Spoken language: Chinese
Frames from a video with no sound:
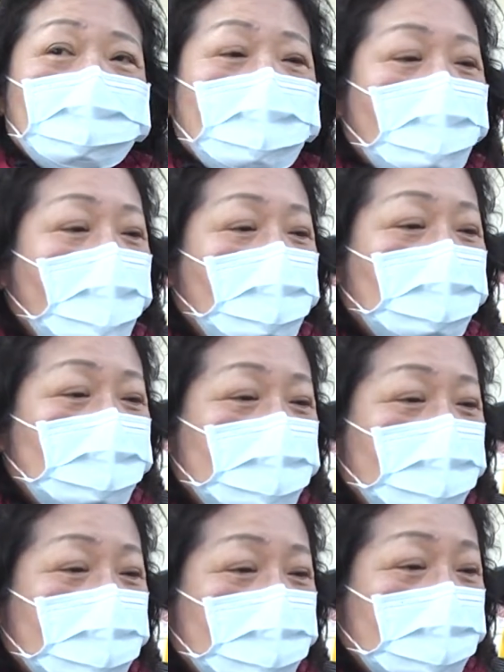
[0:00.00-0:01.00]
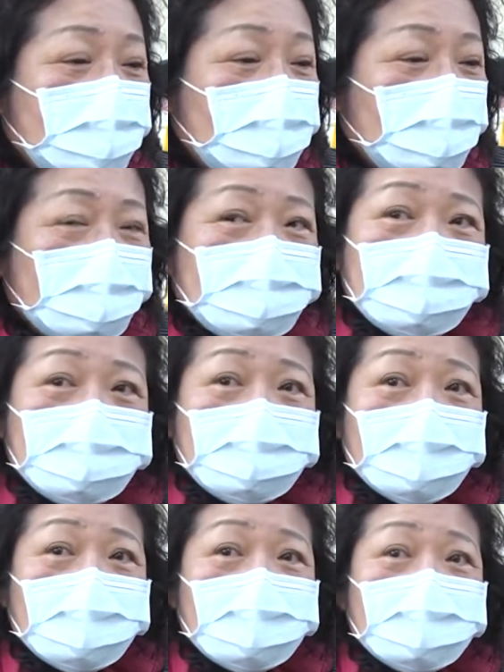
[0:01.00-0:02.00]
对啊，我今天在这边
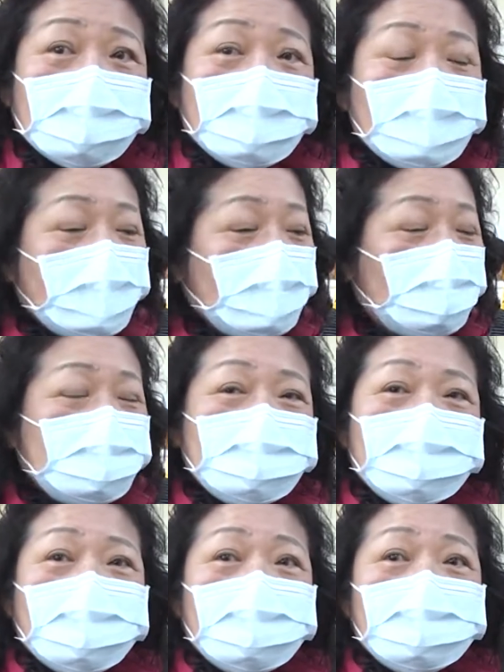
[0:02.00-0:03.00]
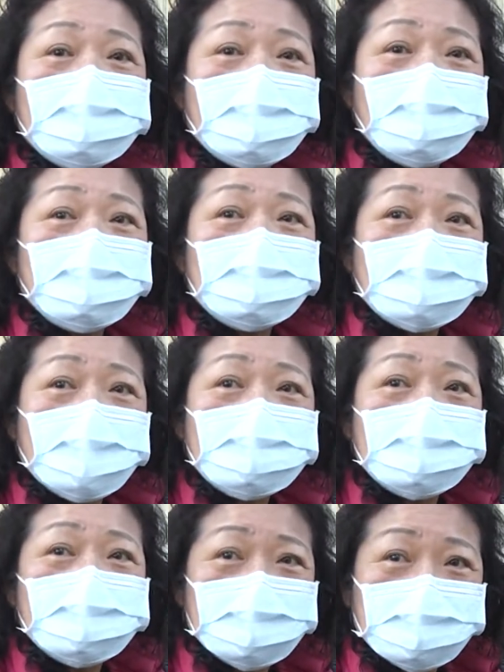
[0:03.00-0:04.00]
写的，回去可以跟我家
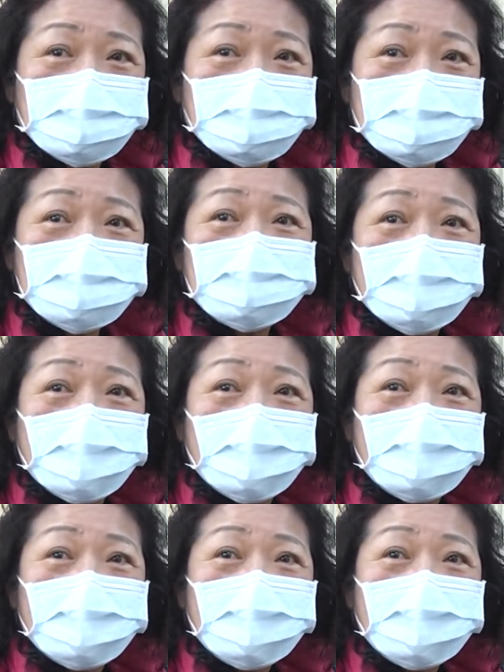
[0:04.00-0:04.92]
人一起分享。